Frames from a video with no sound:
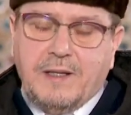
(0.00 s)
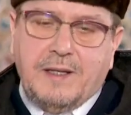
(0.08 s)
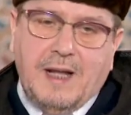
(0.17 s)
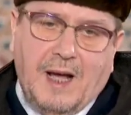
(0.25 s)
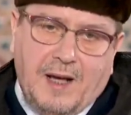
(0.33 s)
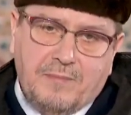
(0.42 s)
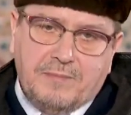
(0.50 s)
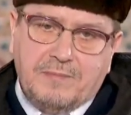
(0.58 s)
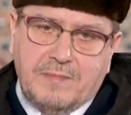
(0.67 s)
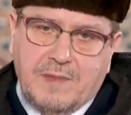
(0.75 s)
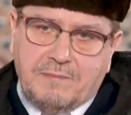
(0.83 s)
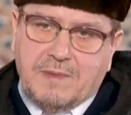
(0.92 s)
نعم
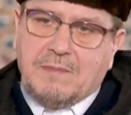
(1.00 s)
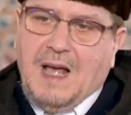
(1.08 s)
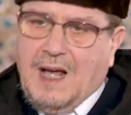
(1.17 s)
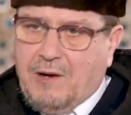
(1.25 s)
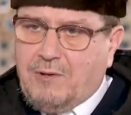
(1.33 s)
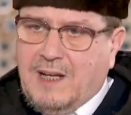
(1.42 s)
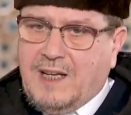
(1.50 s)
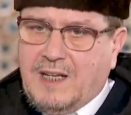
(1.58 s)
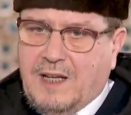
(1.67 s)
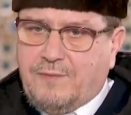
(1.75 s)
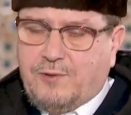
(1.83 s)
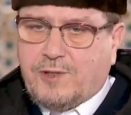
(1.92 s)

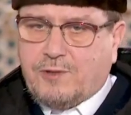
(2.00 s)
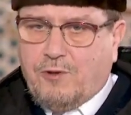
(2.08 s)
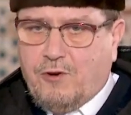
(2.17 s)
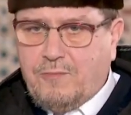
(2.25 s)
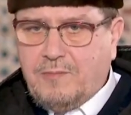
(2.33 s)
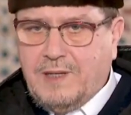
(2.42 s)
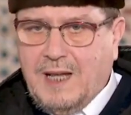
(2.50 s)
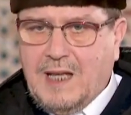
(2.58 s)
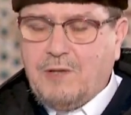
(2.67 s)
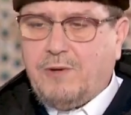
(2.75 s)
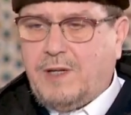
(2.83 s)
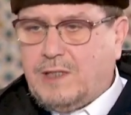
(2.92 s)
هؤلاء أنفسهم
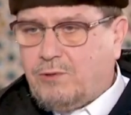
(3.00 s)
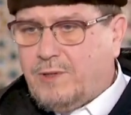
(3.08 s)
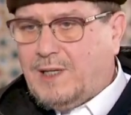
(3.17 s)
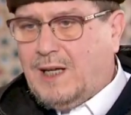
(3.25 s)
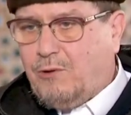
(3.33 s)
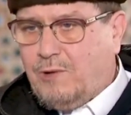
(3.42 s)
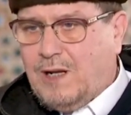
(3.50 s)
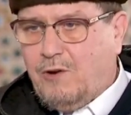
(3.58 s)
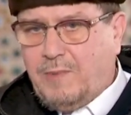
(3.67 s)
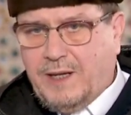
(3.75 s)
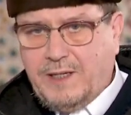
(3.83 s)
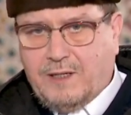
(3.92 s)
لا يريد الله
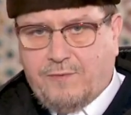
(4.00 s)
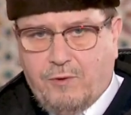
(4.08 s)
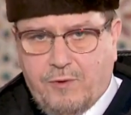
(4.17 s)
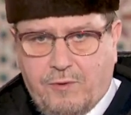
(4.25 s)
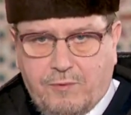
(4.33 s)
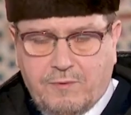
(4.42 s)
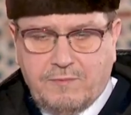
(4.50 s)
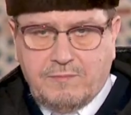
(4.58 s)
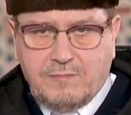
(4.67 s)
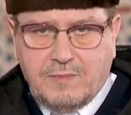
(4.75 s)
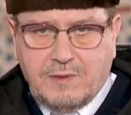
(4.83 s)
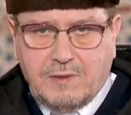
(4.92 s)
لهم أن يكفروا
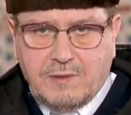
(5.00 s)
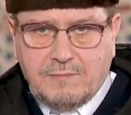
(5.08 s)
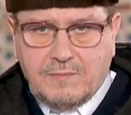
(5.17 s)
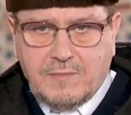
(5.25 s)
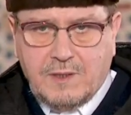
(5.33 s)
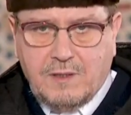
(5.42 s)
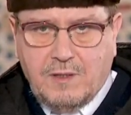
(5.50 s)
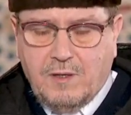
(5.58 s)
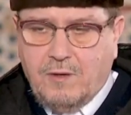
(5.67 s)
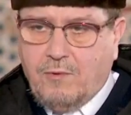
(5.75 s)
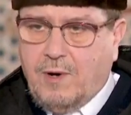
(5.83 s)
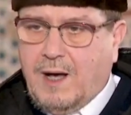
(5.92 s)

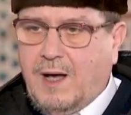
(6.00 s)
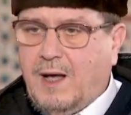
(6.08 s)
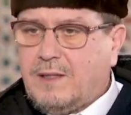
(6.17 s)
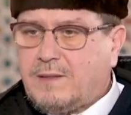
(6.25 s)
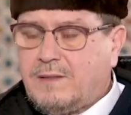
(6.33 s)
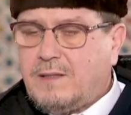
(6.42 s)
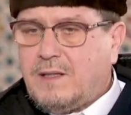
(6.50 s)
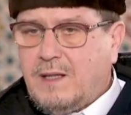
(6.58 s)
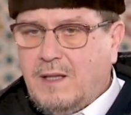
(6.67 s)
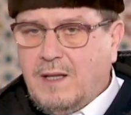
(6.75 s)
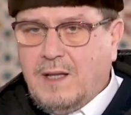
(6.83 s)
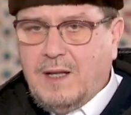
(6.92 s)
ولم
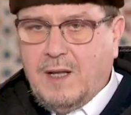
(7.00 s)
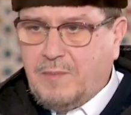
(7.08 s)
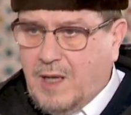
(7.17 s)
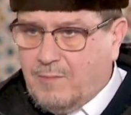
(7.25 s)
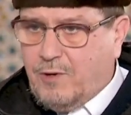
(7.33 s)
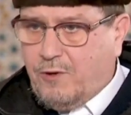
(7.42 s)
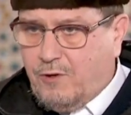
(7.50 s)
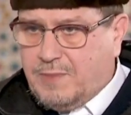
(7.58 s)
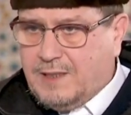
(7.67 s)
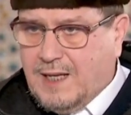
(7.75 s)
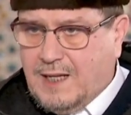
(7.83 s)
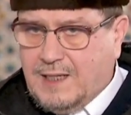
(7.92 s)
يأمرهم
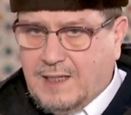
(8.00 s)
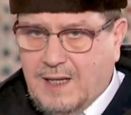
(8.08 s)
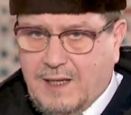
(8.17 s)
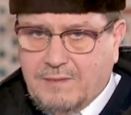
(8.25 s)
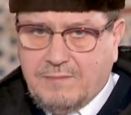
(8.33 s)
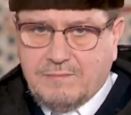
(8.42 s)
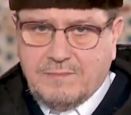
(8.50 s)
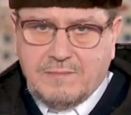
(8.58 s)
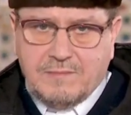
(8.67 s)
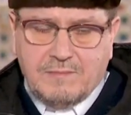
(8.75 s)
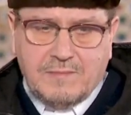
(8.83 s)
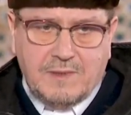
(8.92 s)
بذلك
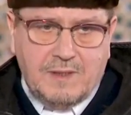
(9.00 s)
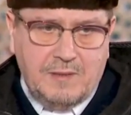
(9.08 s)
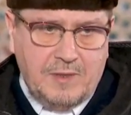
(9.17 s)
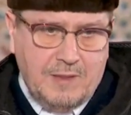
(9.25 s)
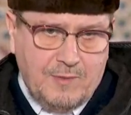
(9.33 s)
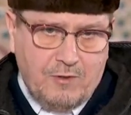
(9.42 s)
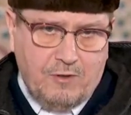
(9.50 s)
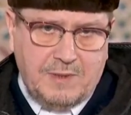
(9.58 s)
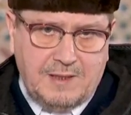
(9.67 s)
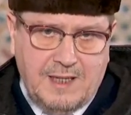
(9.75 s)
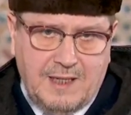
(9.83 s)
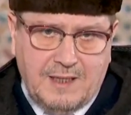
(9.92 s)
لم يأمرهم
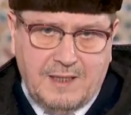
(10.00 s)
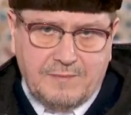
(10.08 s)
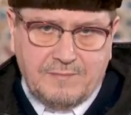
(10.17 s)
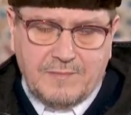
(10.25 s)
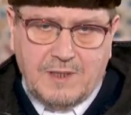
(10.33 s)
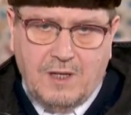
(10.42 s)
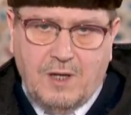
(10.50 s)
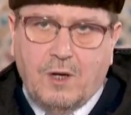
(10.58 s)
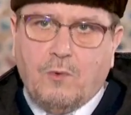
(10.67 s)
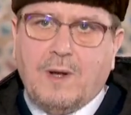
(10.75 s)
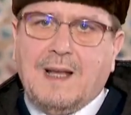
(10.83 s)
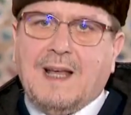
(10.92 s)
بذلك
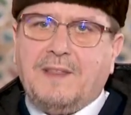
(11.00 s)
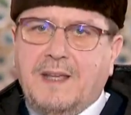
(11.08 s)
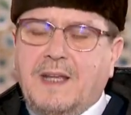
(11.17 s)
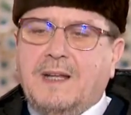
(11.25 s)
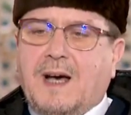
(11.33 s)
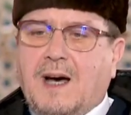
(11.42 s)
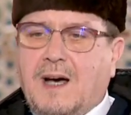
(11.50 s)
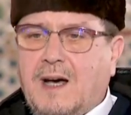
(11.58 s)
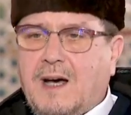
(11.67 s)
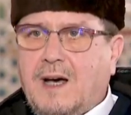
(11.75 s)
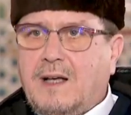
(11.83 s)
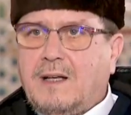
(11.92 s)
والذين
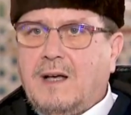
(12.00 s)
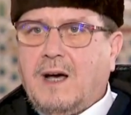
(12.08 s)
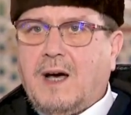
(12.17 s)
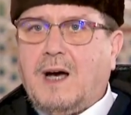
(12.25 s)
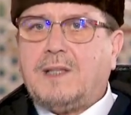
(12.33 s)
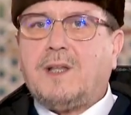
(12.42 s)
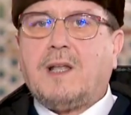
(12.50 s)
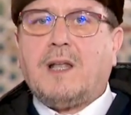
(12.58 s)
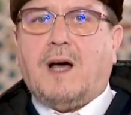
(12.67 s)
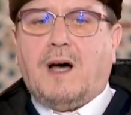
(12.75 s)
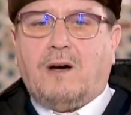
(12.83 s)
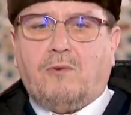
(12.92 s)
قضى
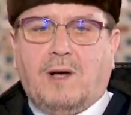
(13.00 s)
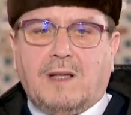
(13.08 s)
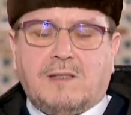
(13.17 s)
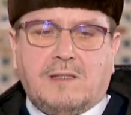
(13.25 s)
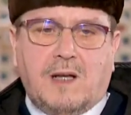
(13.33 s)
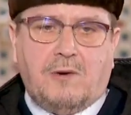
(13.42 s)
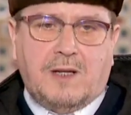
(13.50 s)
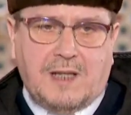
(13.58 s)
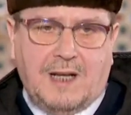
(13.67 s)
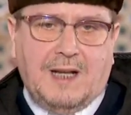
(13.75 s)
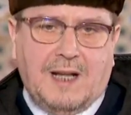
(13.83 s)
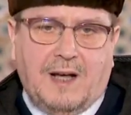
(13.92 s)
الله عز
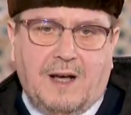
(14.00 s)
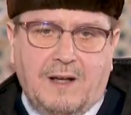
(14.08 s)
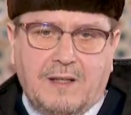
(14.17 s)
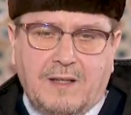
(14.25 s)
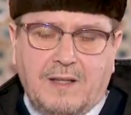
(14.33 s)
وجل